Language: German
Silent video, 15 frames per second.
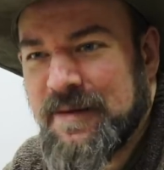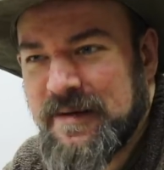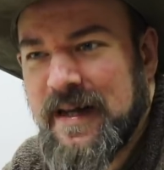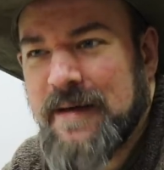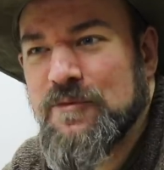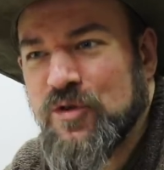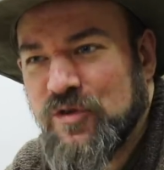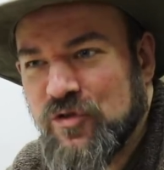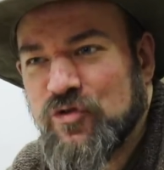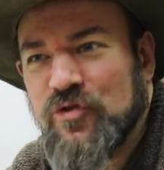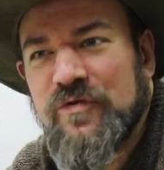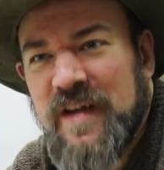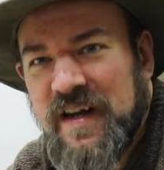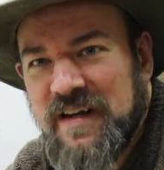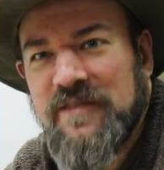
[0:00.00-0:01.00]
aber da muss es
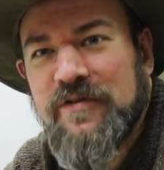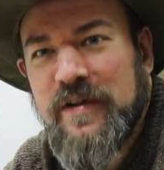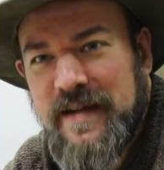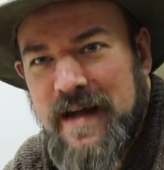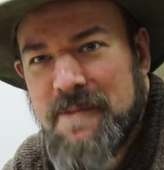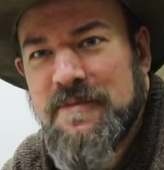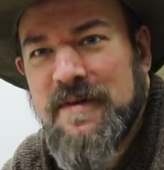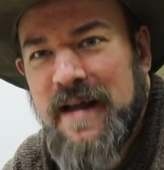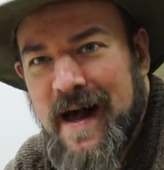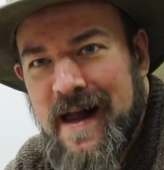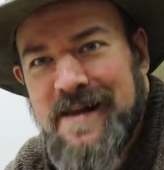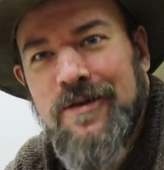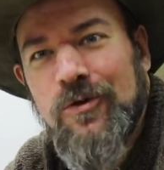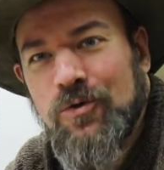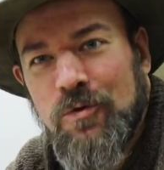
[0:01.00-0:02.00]
schon wirklich verdammt
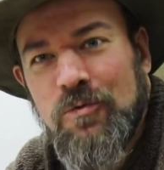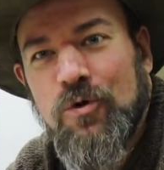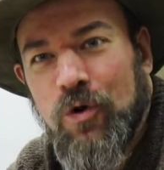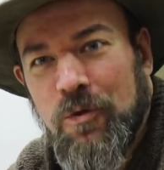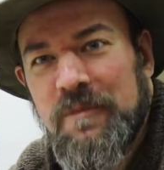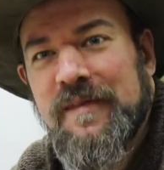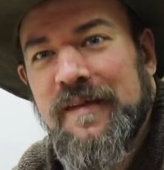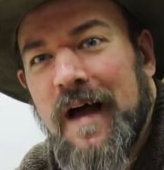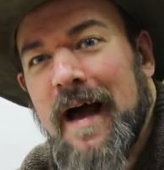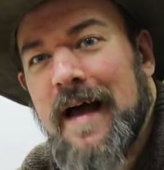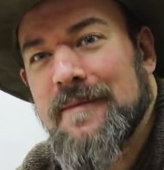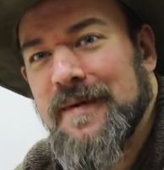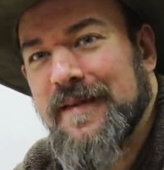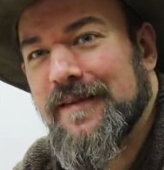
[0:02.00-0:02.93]
kalt drumherum sein,